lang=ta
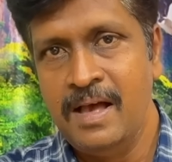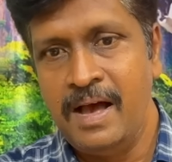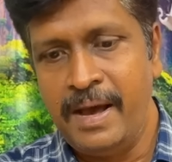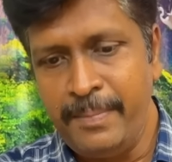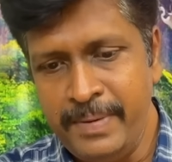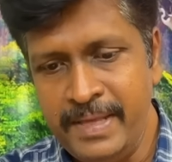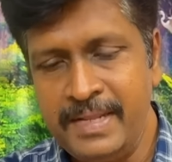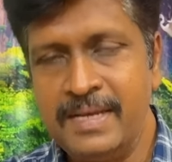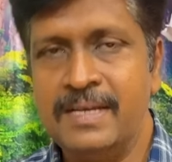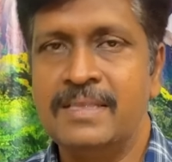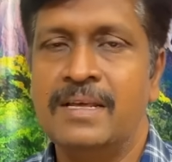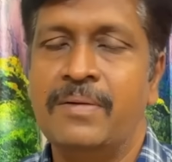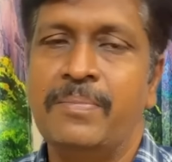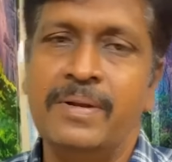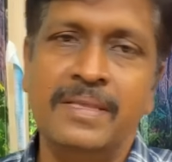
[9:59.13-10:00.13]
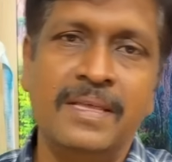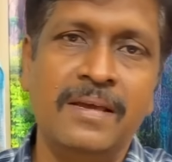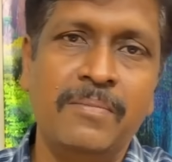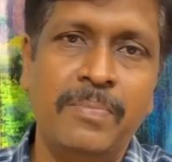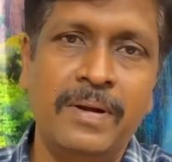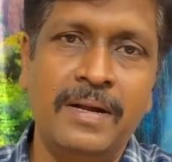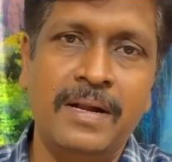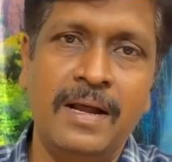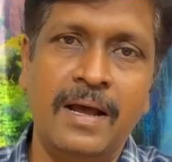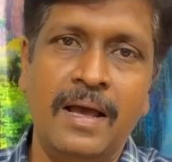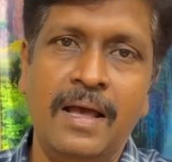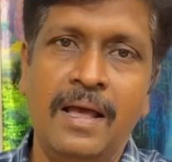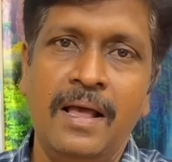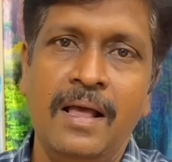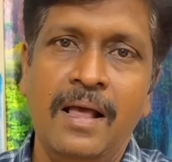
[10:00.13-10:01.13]
அமெரிக்கா தரப்பில் திங்க் பண்ணுறாங்க
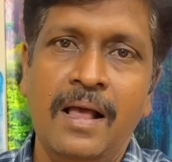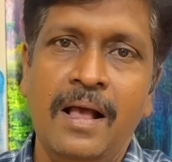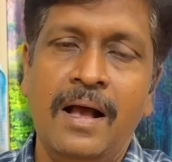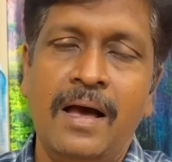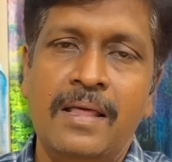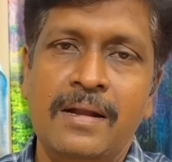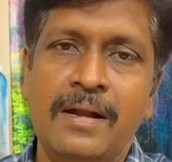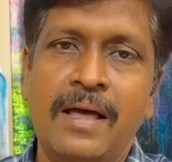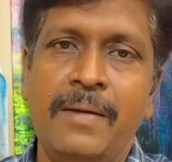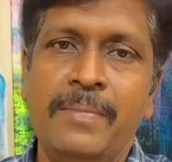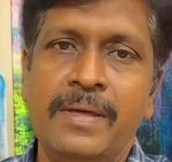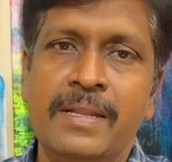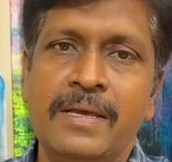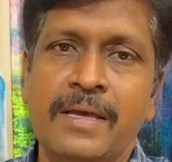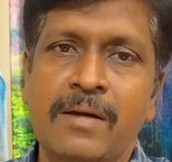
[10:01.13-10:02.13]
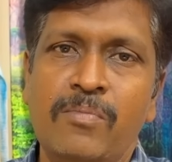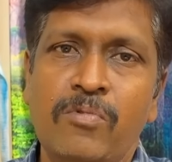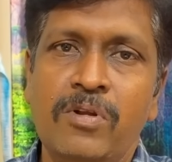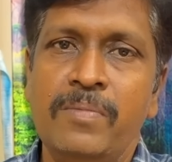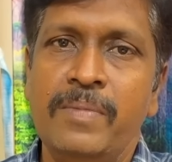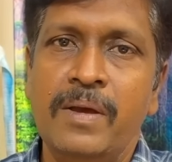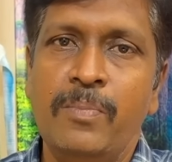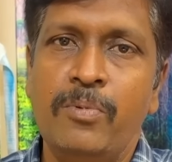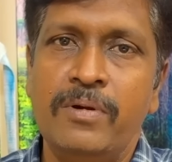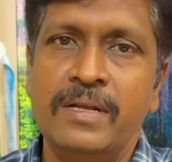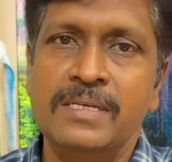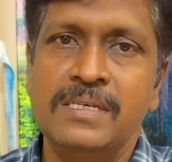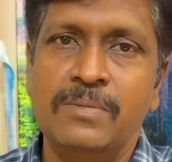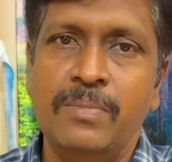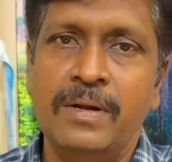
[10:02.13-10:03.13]
அதனால் அமெரிக்கா முழுமையாக
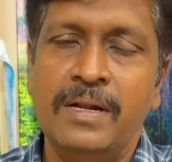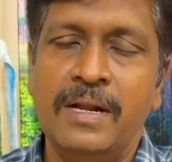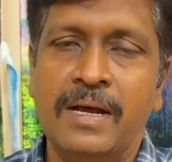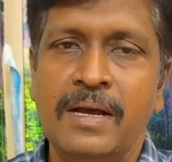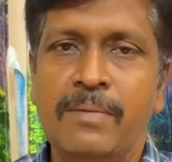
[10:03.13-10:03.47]
ப்ரொடெக்ஷன் பண்ணுறாங்க